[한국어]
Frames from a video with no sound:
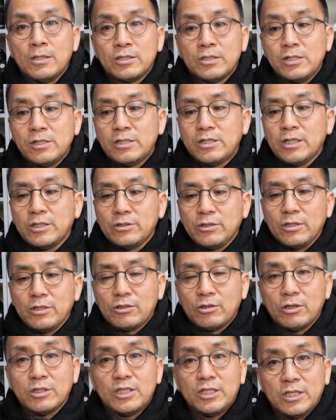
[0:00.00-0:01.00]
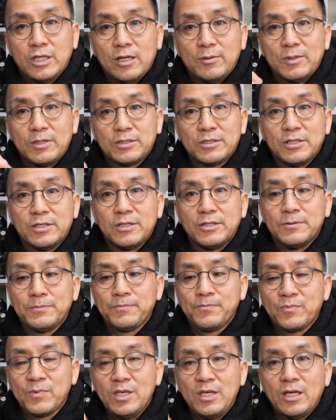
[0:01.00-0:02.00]
실제적인 터치감에서
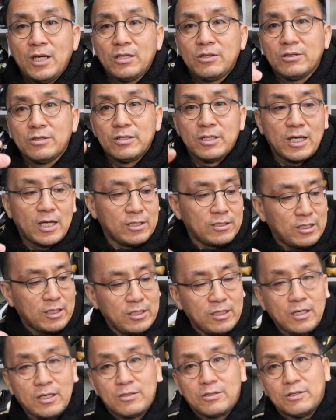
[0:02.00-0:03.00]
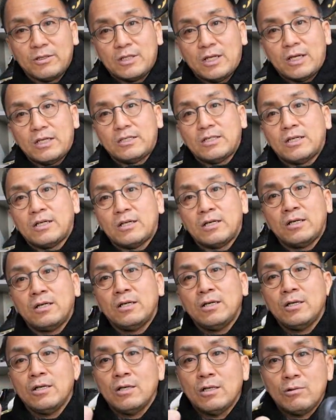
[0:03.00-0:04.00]
이게 더 나으냐 이게 더 나으냐
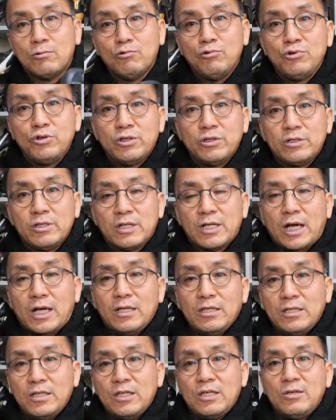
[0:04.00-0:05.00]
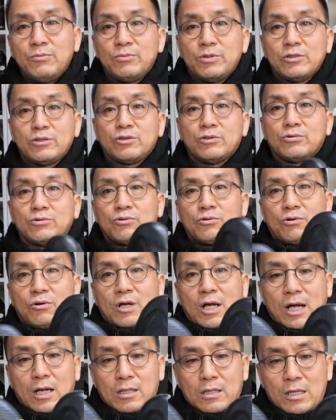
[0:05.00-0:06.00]
우열을 가리기 힘들 정도로
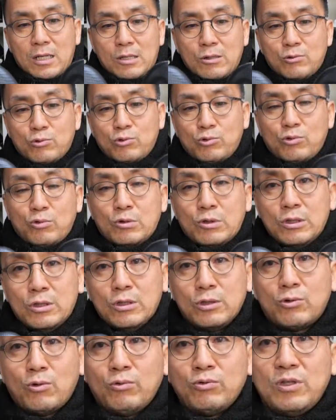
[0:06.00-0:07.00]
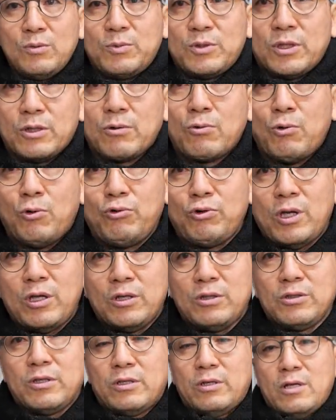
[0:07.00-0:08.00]
각각 그 독립적 고유의
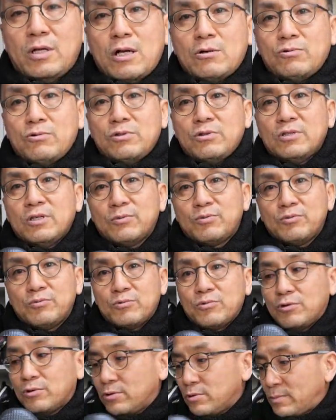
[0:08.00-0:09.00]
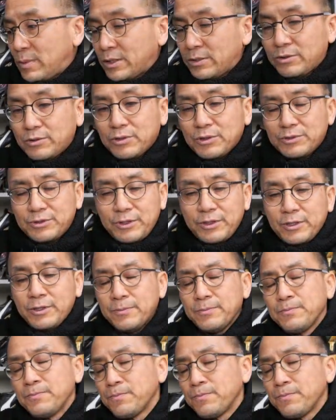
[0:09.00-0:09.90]
영역을 갖고 있는 제품으로 만들어졌어요.